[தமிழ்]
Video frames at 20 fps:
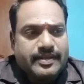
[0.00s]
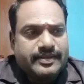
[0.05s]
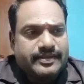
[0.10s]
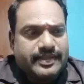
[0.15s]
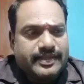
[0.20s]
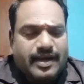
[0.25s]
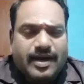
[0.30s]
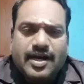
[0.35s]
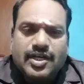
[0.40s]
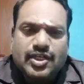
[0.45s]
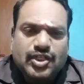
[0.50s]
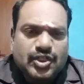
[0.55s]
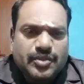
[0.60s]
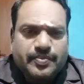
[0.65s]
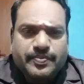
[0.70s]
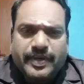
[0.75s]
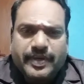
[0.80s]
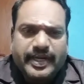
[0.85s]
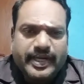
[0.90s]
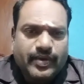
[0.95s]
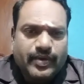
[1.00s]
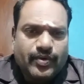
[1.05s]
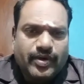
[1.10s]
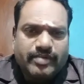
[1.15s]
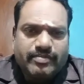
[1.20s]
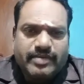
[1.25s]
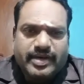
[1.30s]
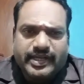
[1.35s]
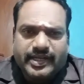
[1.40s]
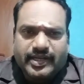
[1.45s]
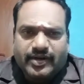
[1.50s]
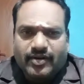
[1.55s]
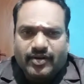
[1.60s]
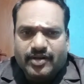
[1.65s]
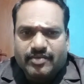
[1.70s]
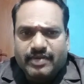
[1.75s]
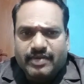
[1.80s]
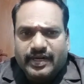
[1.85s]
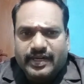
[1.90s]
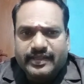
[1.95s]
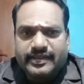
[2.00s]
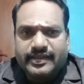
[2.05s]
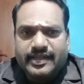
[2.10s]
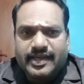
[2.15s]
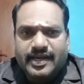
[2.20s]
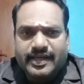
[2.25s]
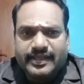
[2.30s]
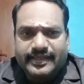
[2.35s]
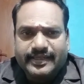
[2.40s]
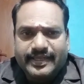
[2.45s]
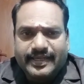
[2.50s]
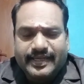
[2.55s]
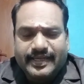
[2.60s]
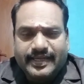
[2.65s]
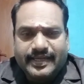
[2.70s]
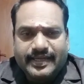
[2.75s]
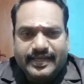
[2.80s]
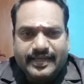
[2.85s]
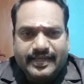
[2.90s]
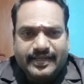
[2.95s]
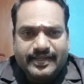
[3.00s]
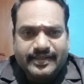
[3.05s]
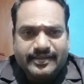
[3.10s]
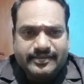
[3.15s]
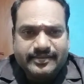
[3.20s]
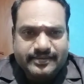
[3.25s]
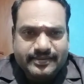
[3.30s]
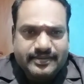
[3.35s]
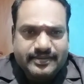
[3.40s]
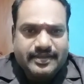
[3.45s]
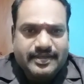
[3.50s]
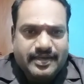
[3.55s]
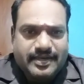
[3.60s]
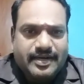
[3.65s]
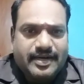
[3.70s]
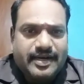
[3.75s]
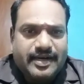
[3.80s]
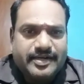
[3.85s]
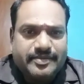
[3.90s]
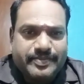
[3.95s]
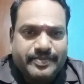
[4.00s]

இந்த ஆற்றுப்படுகை ஓரமாக இருக்கிறவங்களுக்கு மட்டும்தான் இந்த ஆடி